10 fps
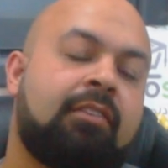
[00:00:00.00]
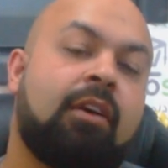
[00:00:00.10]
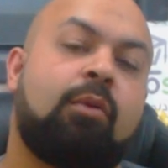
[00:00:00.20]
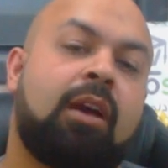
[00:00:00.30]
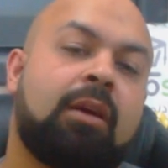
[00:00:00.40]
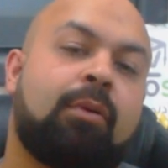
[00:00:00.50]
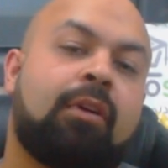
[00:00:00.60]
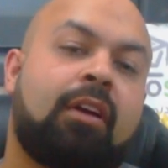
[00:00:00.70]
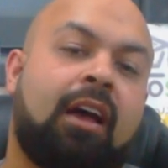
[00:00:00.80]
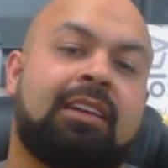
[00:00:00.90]
فهو
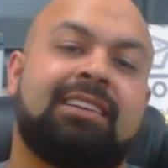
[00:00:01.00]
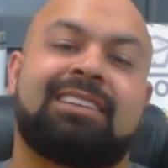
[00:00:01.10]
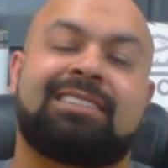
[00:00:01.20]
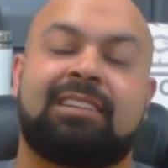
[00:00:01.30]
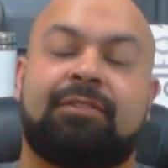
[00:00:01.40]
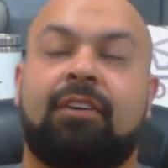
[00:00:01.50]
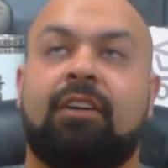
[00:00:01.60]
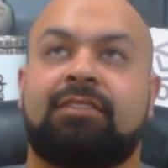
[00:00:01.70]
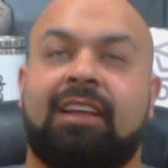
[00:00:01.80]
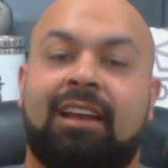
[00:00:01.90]
عبارة عن
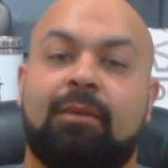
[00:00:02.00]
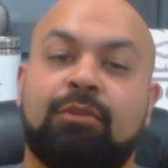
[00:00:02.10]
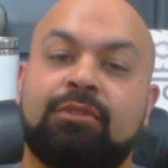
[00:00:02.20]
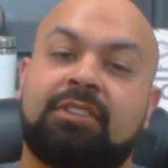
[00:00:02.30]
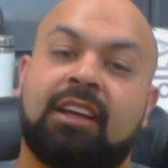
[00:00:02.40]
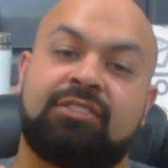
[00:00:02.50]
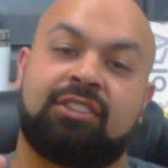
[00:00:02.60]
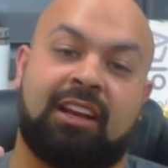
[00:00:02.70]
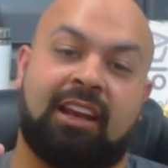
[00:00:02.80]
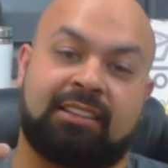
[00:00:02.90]
صفات المنتج
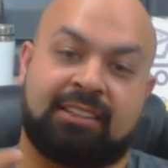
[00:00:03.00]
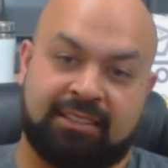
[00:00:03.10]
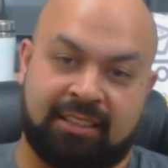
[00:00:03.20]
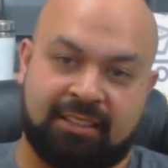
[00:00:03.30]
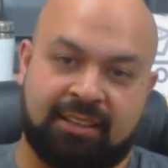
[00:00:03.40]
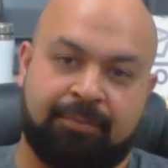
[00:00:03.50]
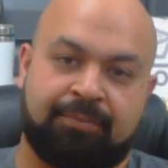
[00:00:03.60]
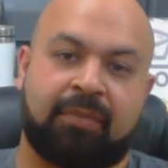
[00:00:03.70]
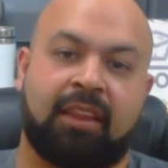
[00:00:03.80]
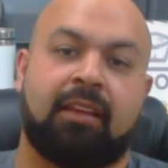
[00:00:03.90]
الأساسية
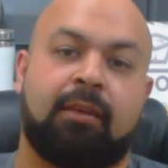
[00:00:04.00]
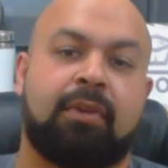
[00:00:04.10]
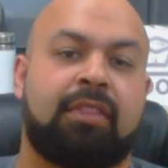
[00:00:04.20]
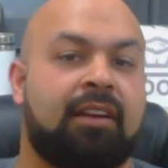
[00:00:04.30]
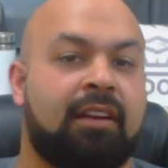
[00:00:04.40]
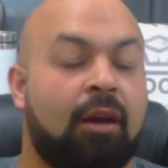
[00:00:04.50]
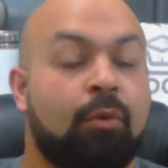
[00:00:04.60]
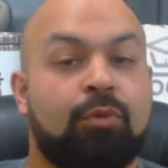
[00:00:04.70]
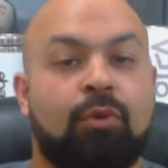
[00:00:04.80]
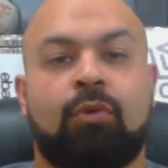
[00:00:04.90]
مثل
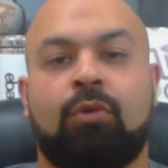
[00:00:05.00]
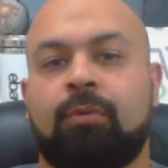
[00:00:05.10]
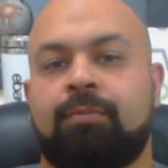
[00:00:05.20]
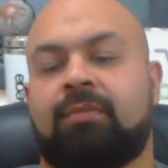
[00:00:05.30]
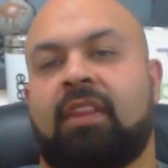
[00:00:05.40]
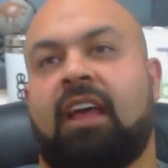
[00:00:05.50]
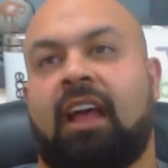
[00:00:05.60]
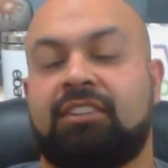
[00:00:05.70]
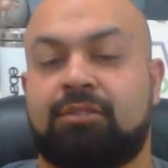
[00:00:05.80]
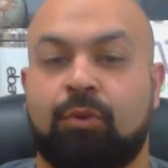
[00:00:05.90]
لونه،
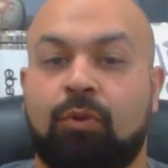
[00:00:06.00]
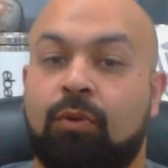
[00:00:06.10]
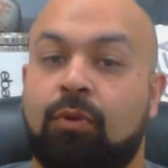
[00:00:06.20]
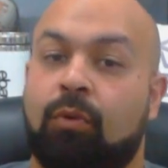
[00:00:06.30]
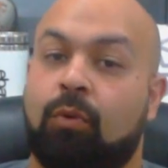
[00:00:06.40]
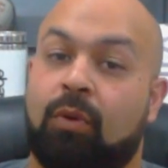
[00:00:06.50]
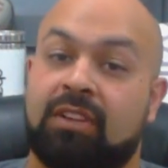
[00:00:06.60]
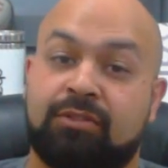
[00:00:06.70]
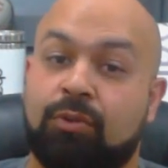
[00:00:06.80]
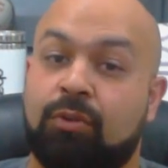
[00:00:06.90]
حجمه،
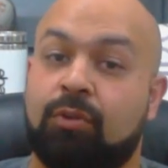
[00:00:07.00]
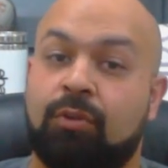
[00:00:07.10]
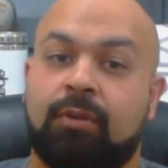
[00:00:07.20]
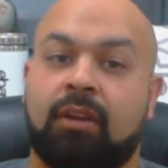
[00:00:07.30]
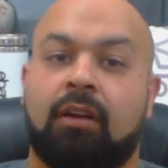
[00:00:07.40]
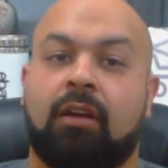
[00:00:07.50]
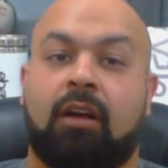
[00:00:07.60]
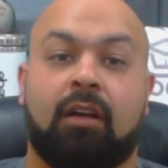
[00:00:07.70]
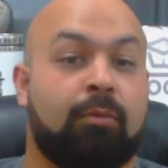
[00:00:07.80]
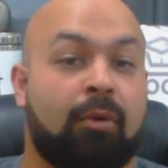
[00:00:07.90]
وزنه،
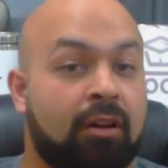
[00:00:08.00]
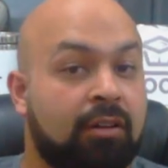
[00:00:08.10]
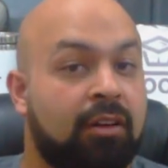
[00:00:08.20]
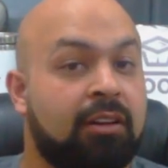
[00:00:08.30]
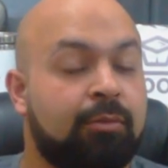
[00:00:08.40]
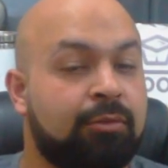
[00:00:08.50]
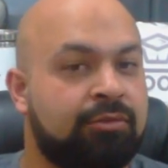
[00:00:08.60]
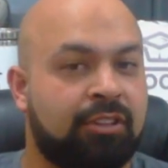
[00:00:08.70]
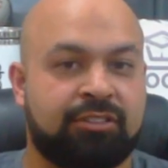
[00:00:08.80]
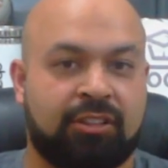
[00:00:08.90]
الماركة
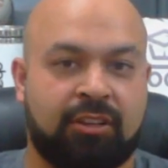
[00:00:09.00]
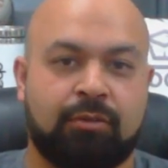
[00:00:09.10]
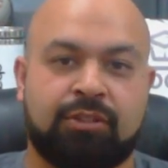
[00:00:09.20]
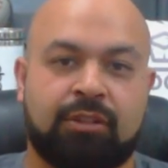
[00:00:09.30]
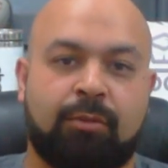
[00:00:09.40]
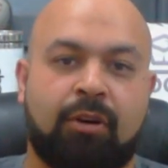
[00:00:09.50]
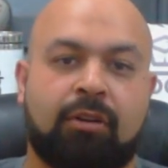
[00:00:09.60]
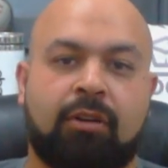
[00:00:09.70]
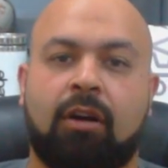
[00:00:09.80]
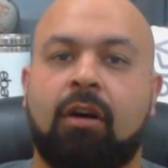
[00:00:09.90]
للمنتج إذا يوجد
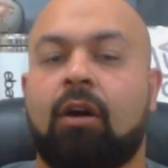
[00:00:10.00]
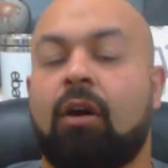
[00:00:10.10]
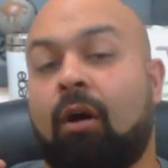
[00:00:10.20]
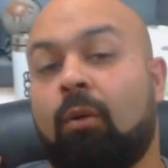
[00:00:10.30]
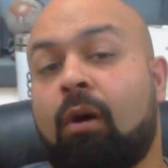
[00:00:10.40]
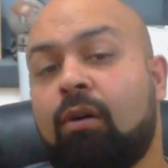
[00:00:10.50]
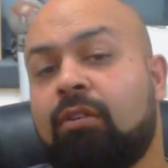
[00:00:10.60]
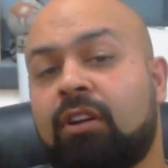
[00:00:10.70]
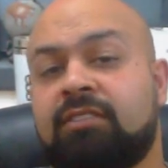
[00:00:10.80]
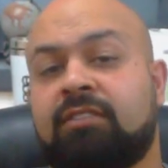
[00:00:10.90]
ماركة
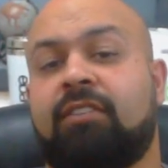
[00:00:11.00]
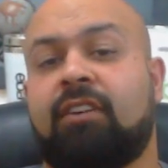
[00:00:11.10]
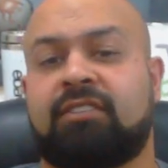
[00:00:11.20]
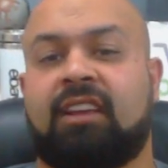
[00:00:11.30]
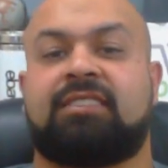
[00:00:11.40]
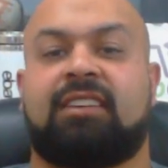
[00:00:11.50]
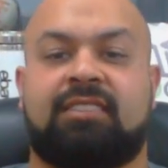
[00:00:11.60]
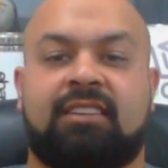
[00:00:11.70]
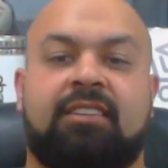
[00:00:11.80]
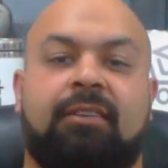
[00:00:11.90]
وأخرى صفات
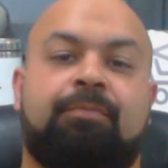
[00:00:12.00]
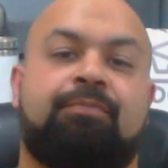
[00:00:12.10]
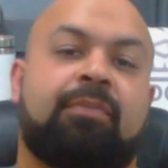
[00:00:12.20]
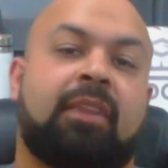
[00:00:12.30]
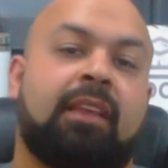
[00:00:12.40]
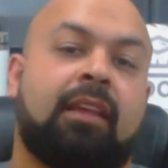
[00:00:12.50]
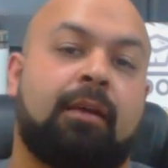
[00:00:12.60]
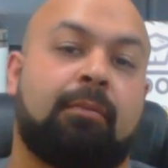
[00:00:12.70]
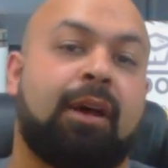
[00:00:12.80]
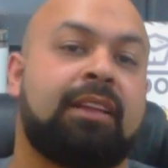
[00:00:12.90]
أساسية
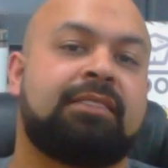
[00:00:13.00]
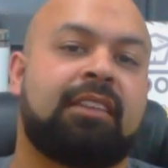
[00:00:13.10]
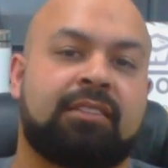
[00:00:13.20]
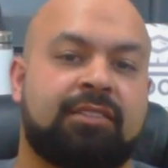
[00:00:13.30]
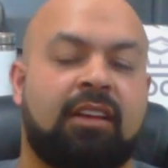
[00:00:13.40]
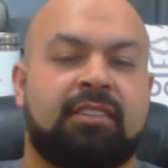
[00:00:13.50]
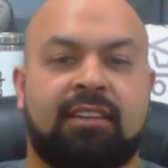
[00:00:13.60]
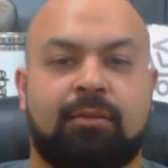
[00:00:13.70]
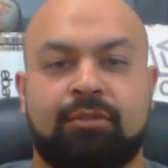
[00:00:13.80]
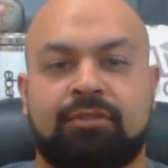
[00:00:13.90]
بند
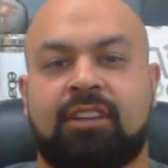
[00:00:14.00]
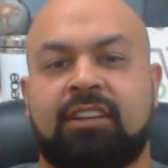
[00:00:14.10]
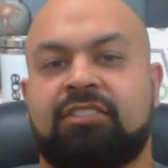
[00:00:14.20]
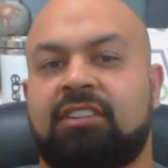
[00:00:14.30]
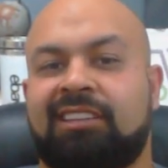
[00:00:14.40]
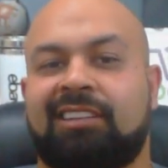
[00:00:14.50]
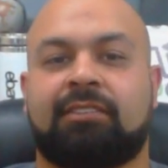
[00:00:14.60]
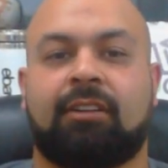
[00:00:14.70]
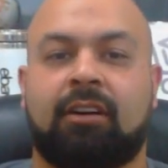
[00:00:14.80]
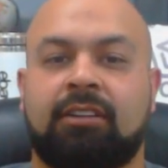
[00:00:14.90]
خصائص المنتج
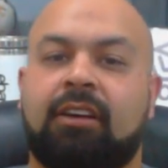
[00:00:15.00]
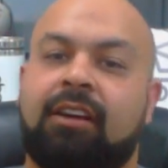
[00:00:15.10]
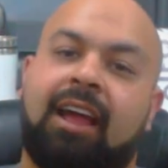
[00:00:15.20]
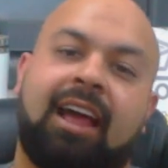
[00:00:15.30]
يتغير